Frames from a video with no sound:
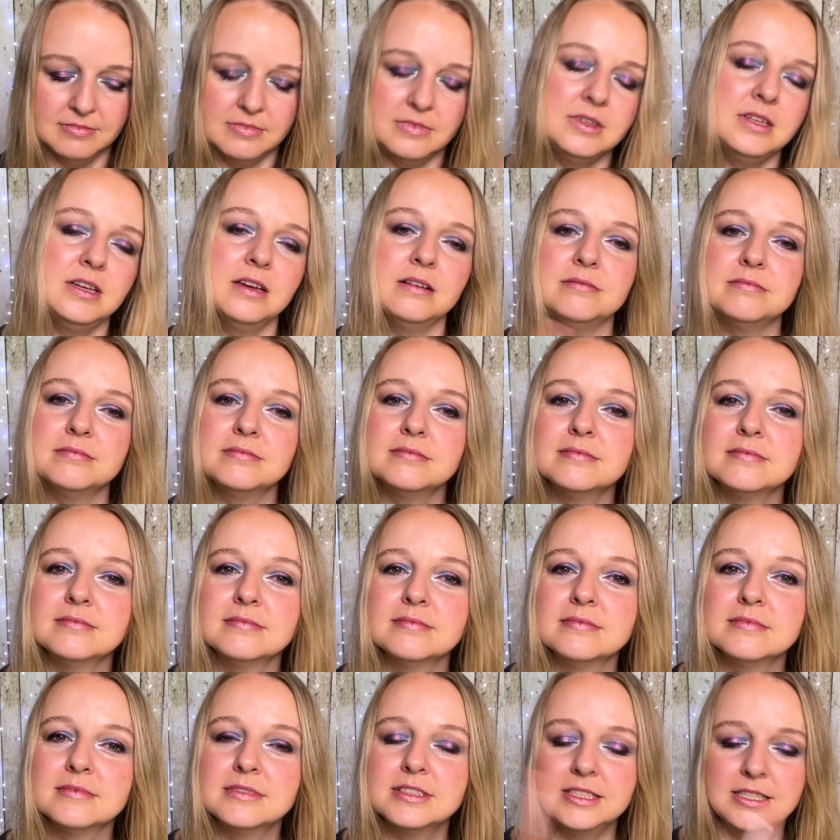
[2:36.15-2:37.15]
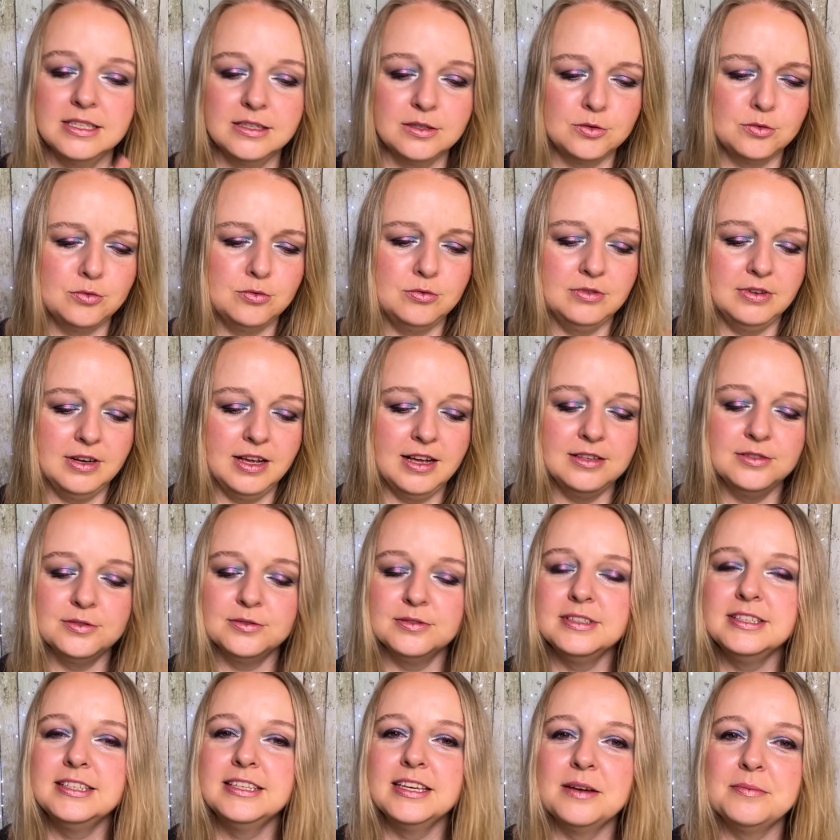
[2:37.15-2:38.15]
Ja, sehr cool. Also
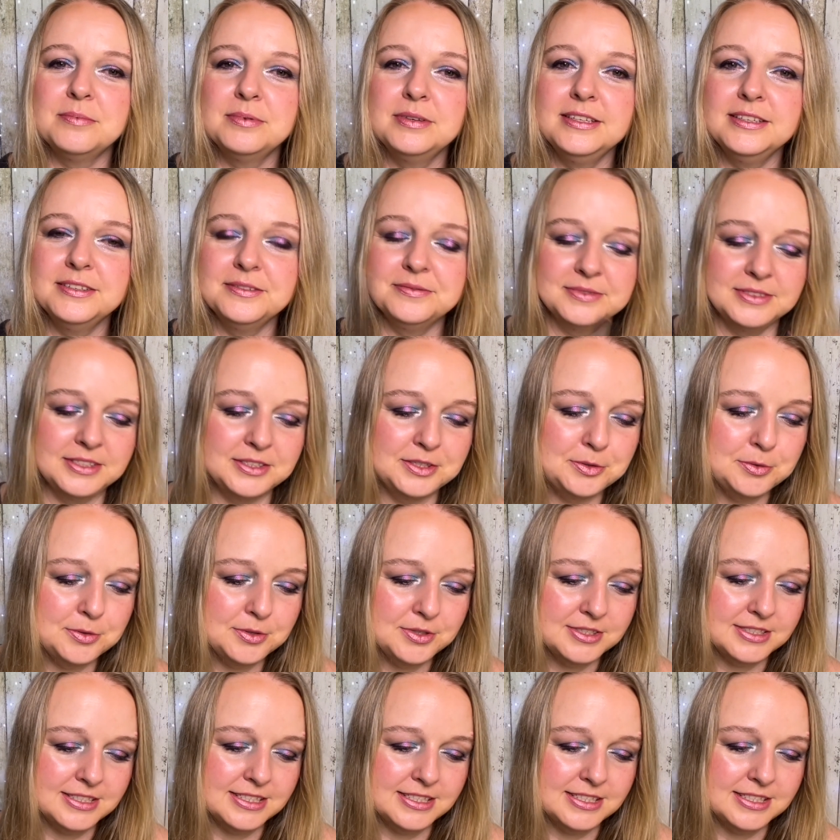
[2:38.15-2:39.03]
ich habe hier den Nude,